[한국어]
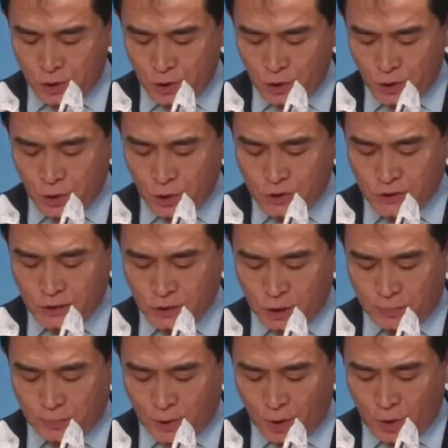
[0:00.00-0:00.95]
여러
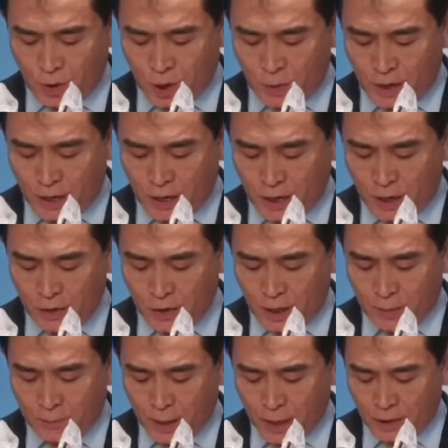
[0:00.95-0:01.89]
역사적 평가와
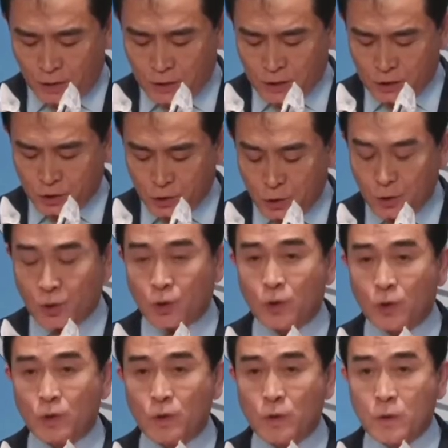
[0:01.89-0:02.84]
관련한 발언이 있은
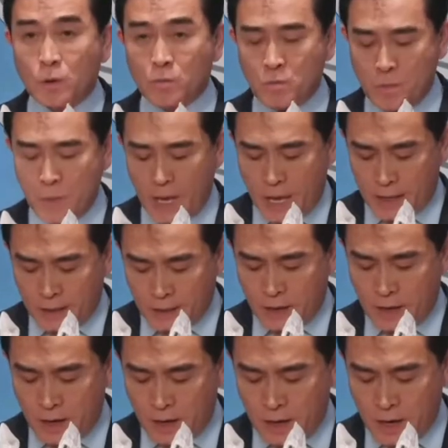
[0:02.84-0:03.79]
후
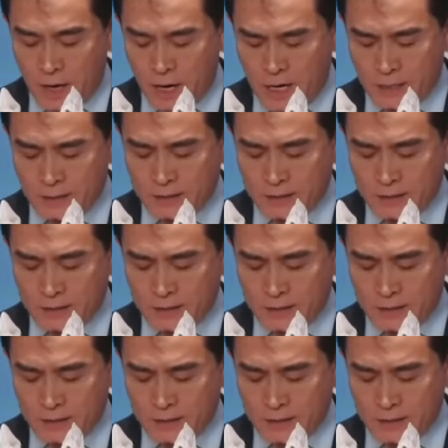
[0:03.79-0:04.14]
매일